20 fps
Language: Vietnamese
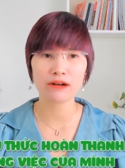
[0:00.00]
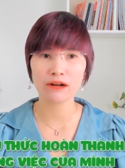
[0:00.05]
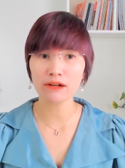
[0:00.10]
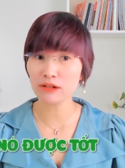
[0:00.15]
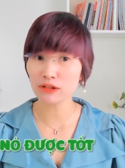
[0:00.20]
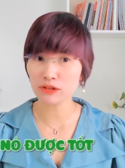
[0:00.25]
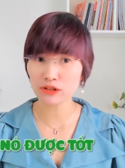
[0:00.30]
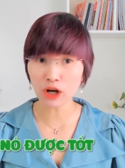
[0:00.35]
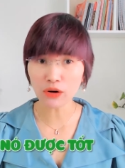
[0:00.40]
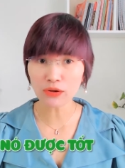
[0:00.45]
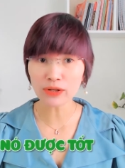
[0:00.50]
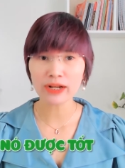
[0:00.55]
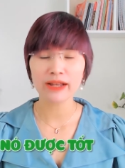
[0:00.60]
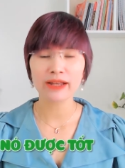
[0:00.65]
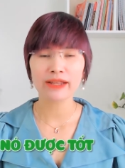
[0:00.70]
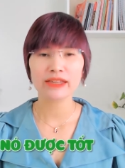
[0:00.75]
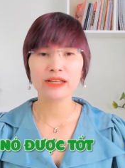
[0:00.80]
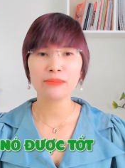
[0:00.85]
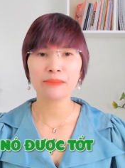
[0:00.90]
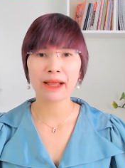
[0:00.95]
nó được tốt
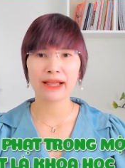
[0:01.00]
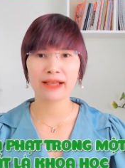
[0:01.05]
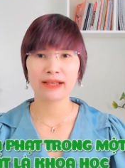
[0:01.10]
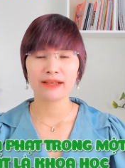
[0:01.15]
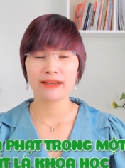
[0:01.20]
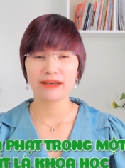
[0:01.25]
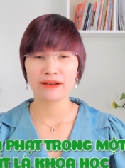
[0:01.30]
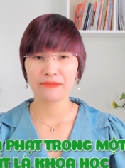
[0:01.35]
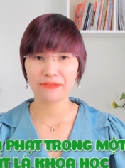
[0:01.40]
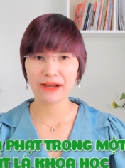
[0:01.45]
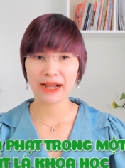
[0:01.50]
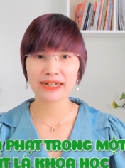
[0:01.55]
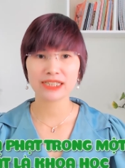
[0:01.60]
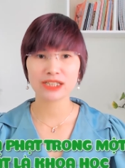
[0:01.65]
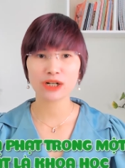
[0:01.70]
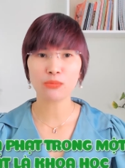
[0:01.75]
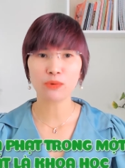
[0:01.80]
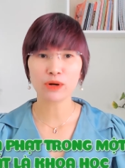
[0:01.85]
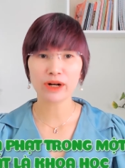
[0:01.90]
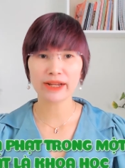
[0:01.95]
nhưng mà ờ,
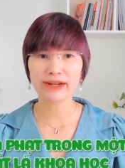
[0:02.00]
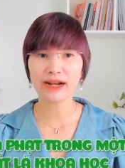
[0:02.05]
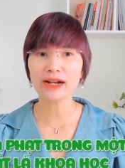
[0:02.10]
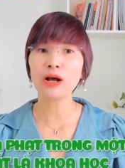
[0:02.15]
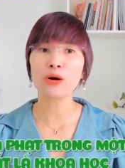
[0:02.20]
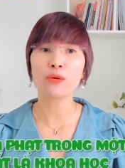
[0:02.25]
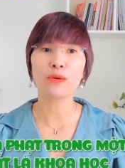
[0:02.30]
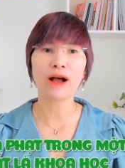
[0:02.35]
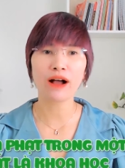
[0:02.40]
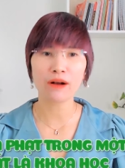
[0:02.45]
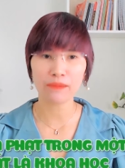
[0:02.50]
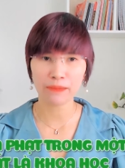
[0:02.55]
phạt trong một cách rất là khoa